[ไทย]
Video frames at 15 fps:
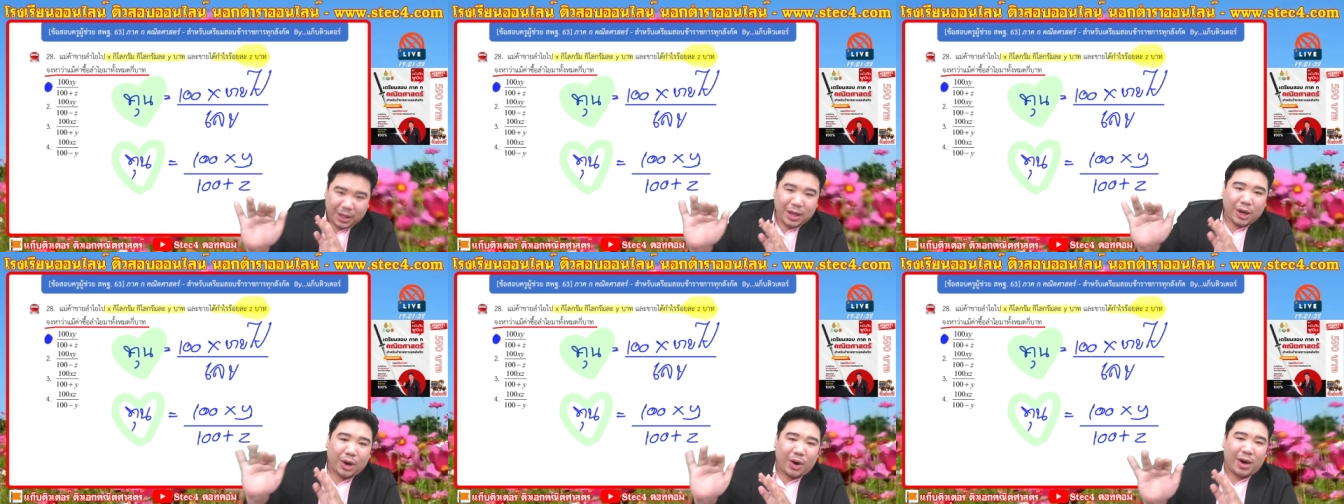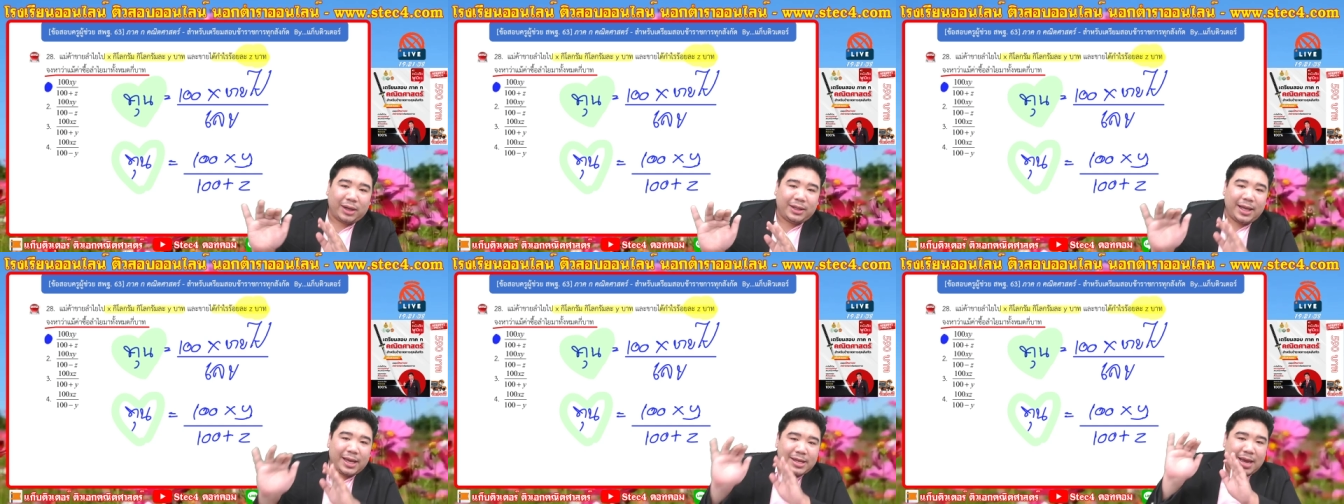คอร์ส
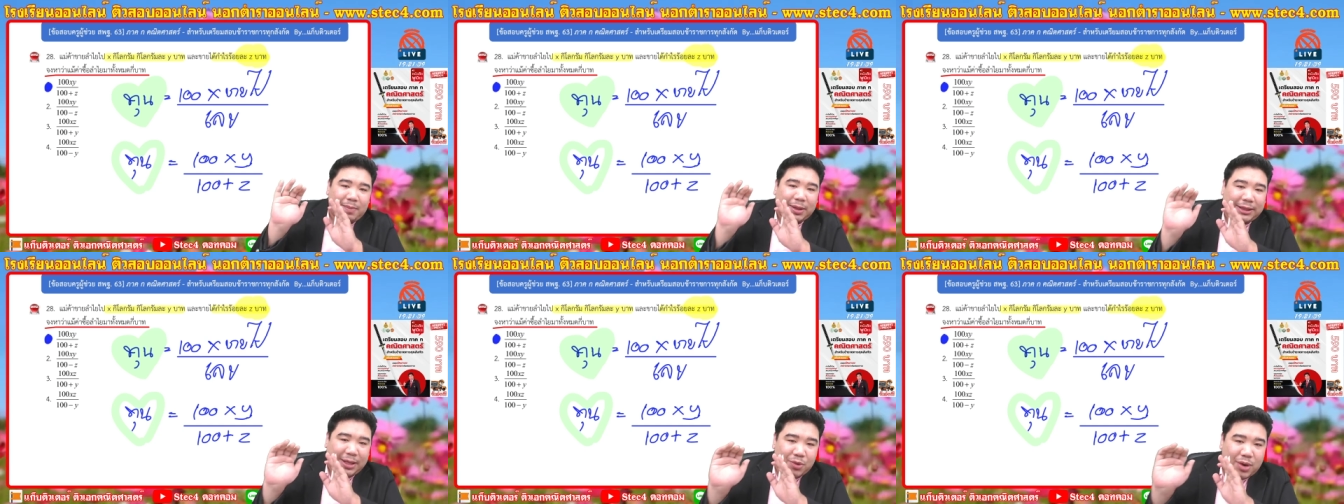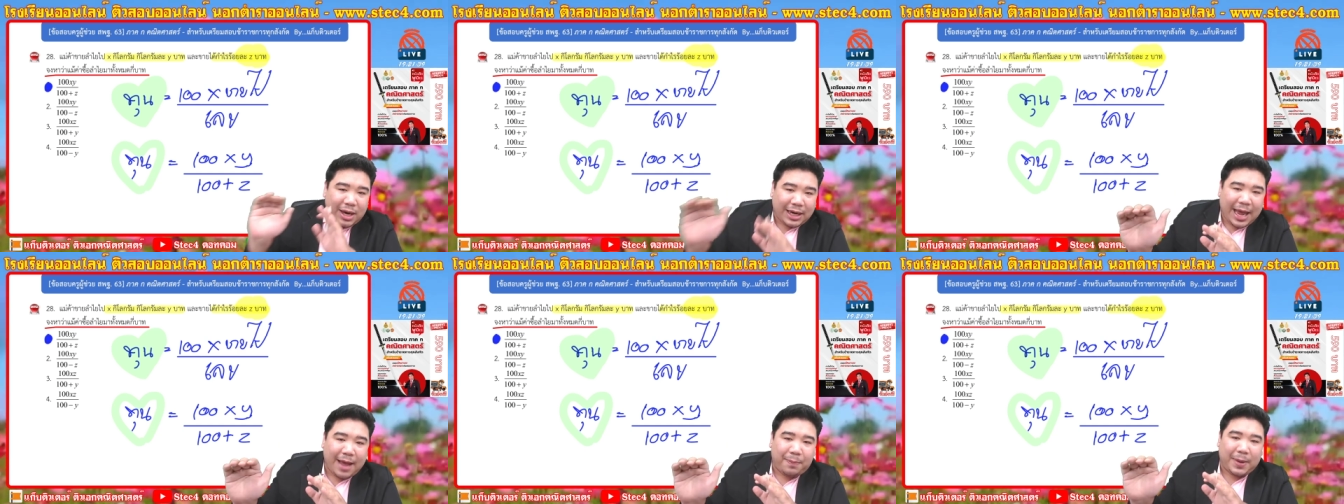ที่อาจารย์มาติวข้า
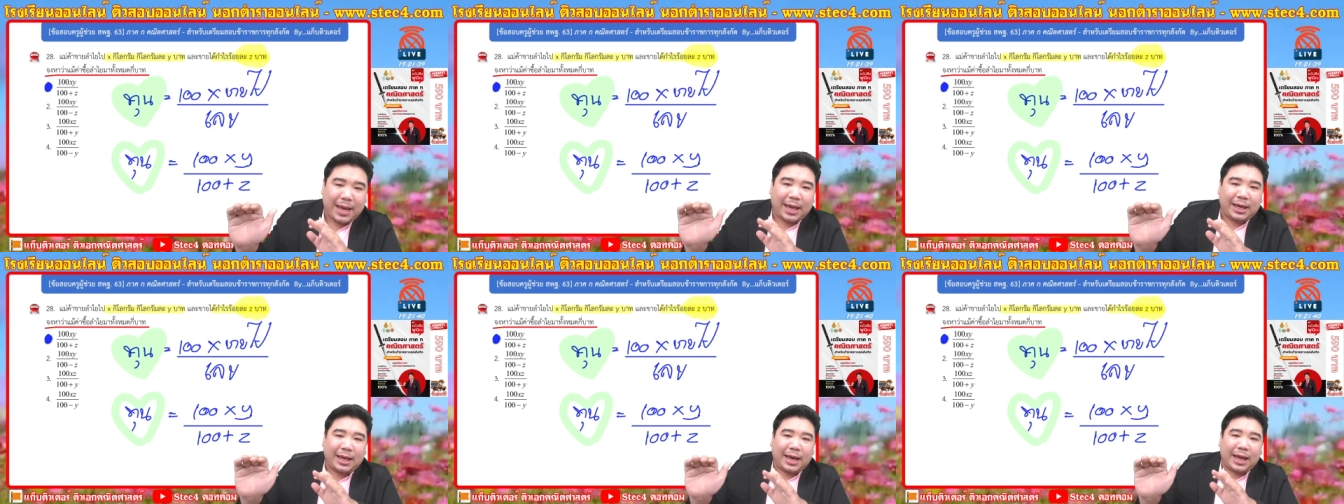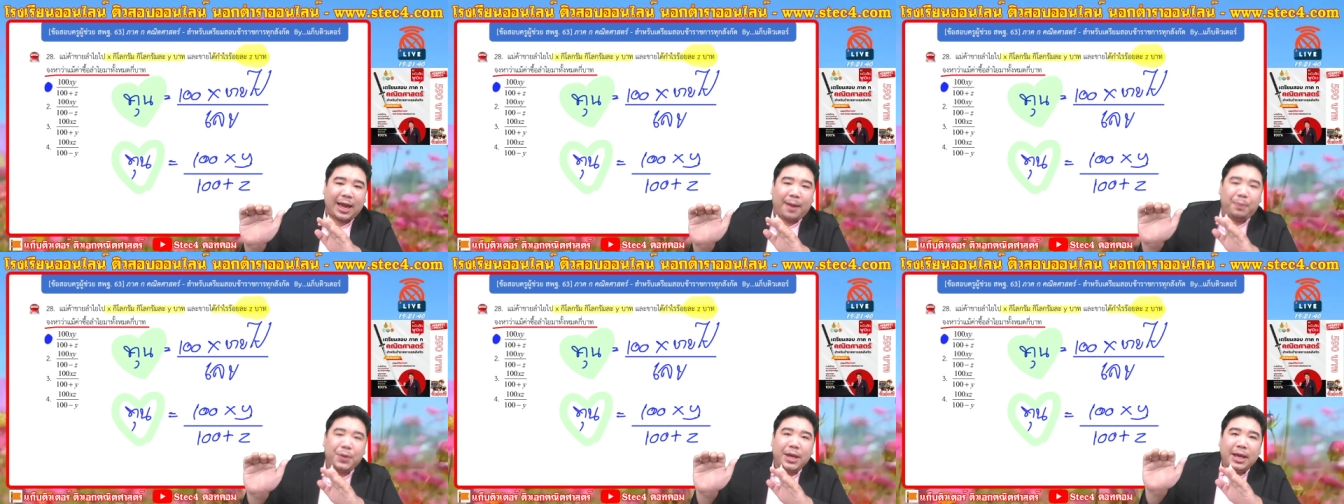งหน้าเพจเนี่ยนะค
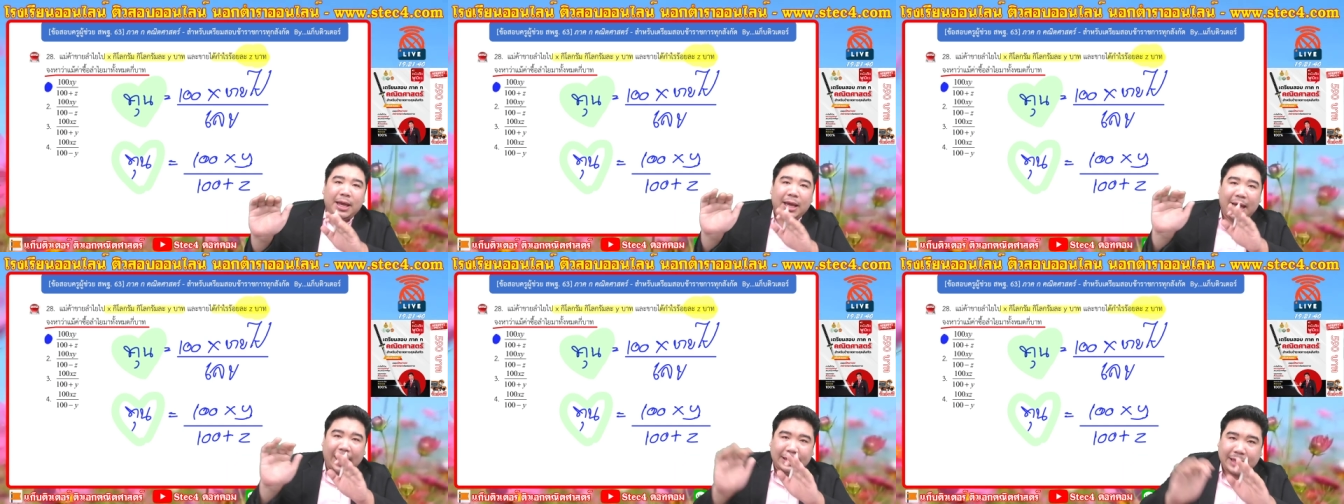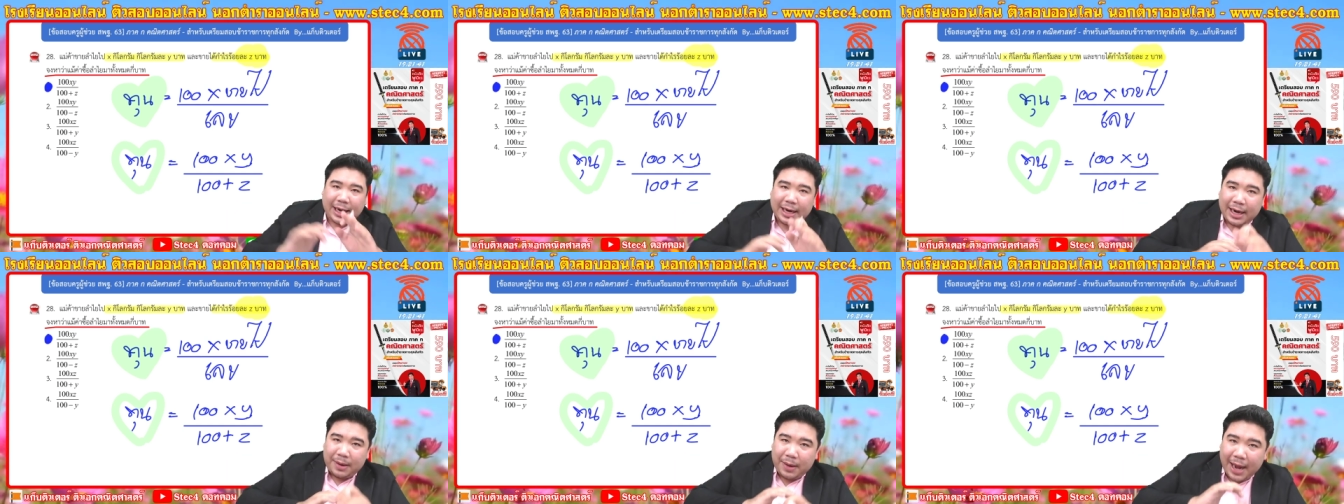รับ อาจาร
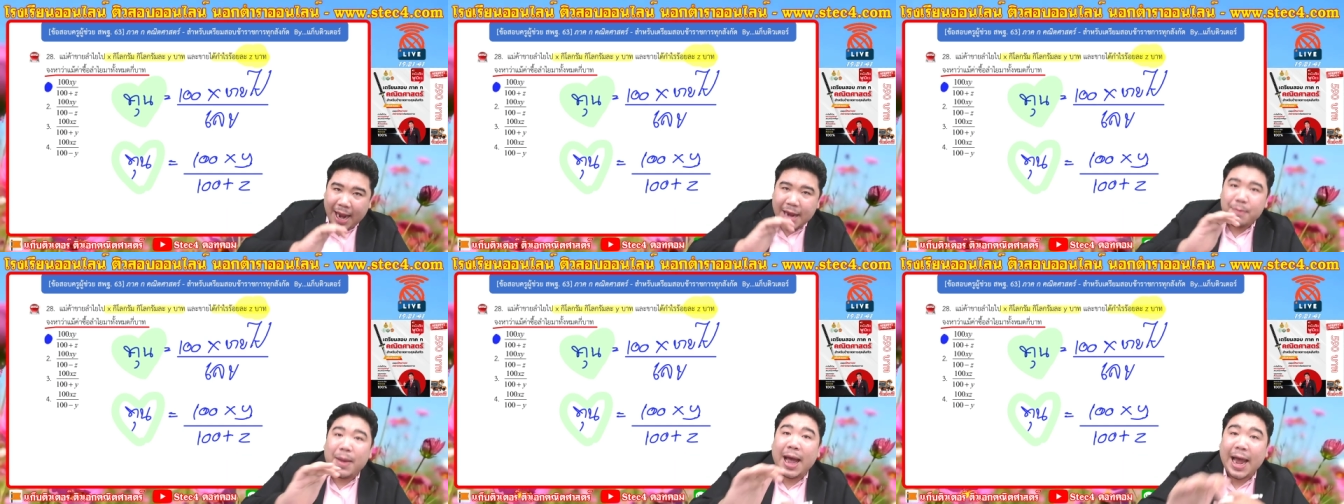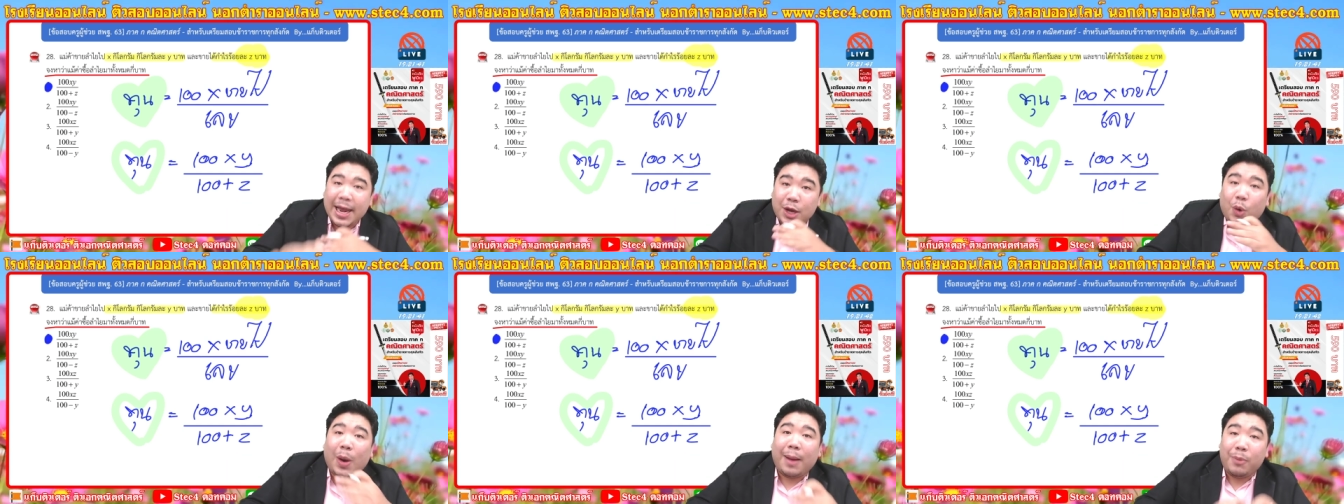ย์ให้มาให้
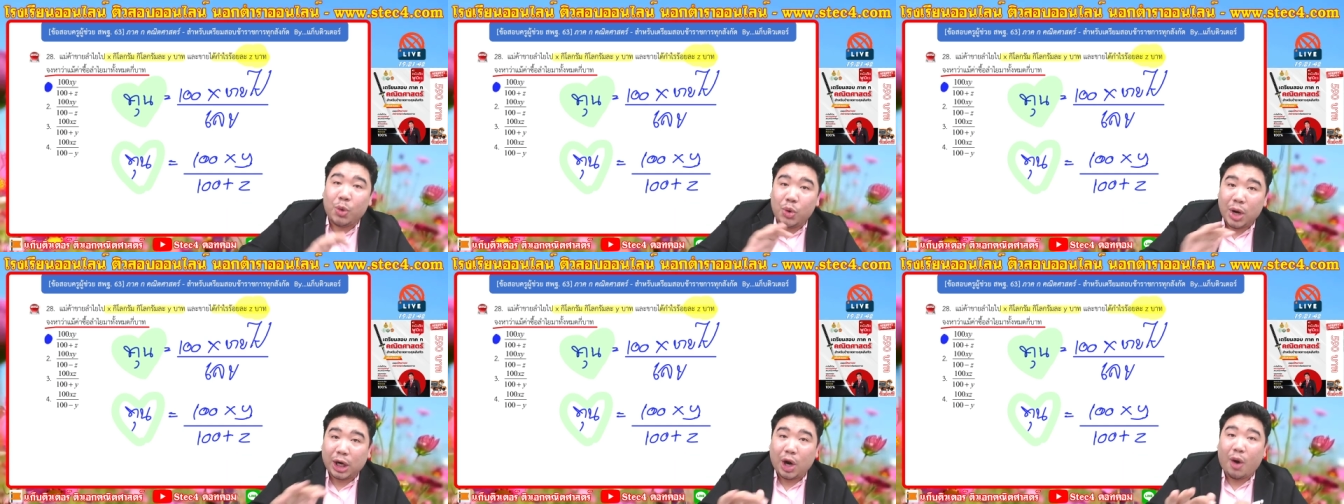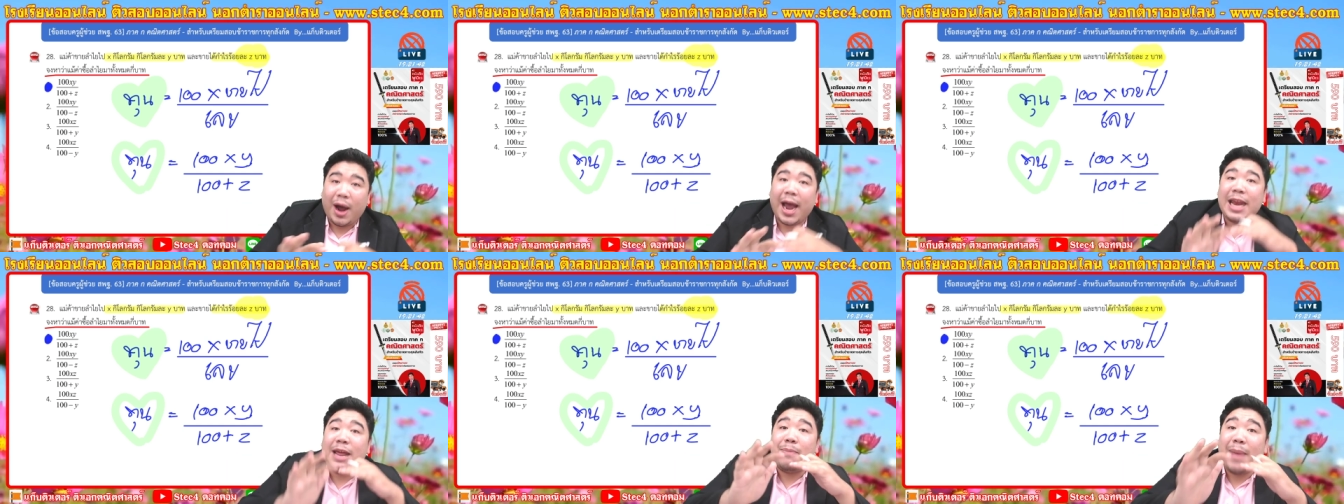ความรู้น้องๆ
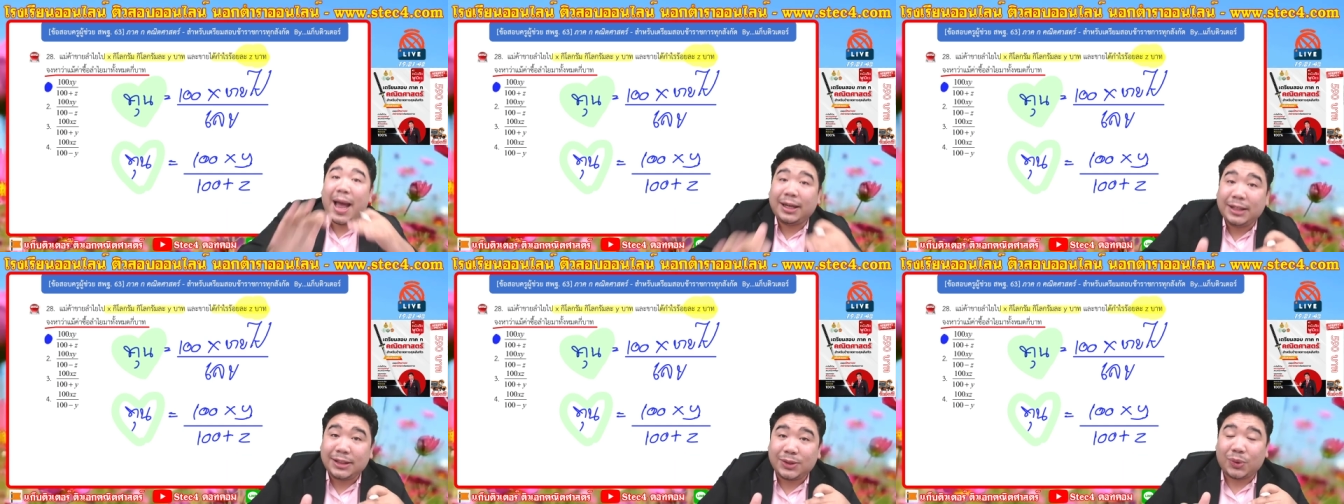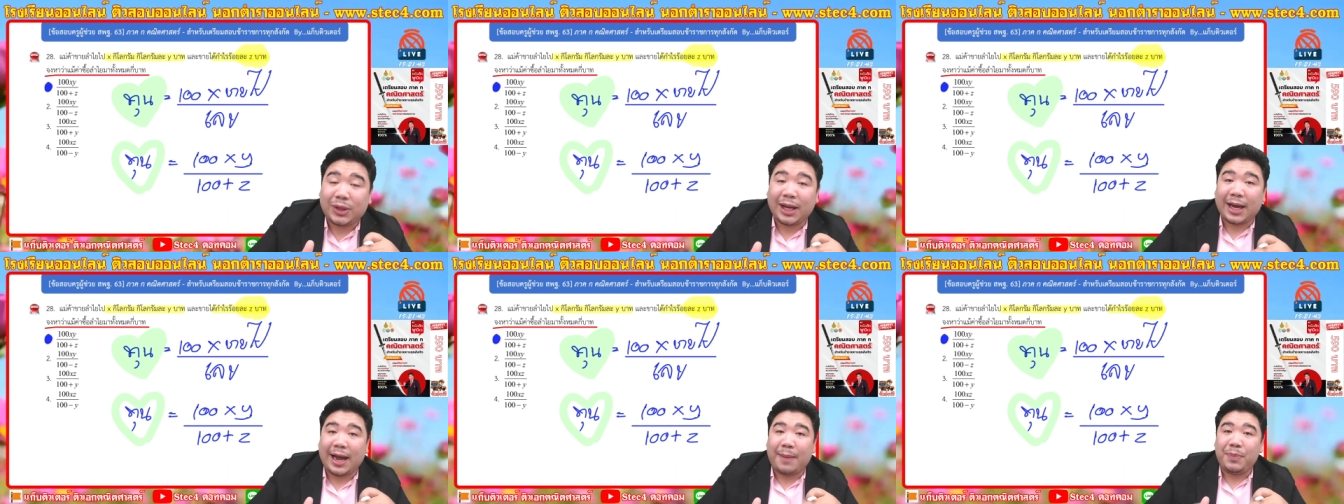ให้ได้มากที่สุด
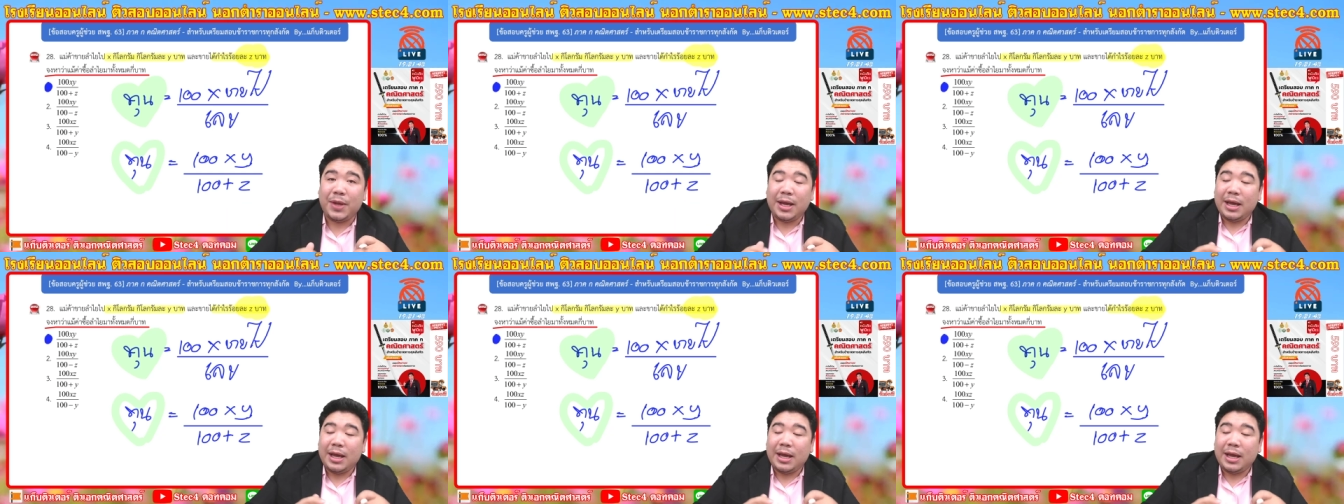นะครับ